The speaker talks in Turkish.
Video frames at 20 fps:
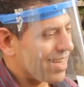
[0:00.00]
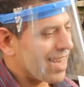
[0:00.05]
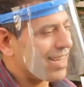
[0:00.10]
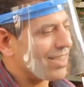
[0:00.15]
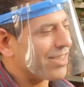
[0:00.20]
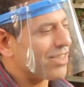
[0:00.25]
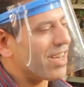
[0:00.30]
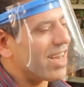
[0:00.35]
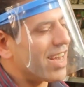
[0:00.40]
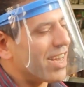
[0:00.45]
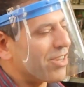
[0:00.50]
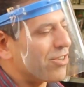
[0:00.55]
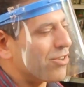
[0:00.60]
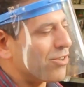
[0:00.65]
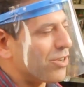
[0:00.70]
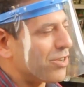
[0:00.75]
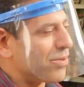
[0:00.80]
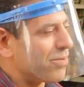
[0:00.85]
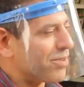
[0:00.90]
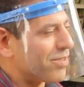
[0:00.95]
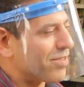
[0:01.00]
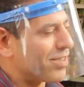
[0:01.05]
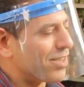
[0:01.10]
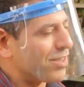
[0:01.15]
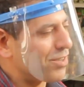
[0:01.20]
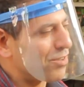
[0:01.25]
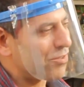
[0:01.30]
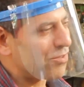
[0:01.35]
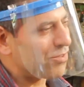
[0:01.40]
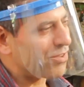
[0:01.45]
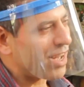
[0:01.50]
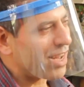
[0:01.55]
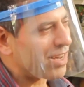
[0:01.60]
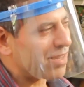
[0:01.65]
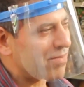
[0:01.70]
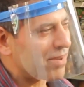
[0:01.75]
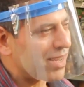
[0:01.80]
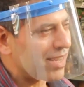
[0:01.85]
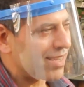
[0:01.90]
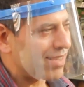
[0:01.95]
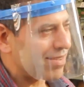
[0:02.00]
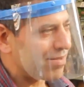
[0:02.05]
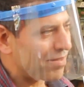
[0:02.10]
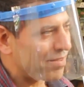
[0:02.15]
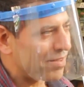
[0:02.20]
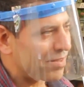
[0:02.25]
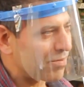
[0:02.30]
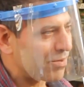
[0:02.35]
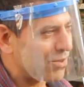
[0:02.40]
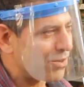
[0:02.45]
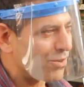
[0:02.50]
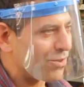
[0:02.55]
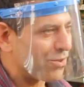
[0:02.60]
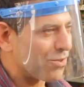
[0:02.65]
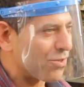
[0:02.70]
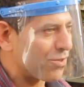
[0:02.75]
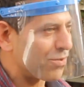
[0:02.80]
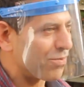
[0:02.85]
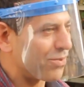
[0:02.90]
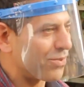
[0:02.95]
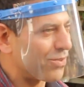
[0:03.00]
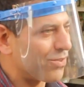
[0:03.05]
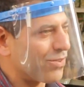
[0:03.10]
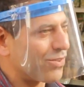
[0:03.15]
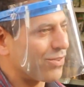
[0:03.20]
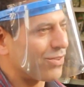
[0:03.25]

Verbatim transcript: kendi ekonomisini düzeltmek bizim görüşümüz.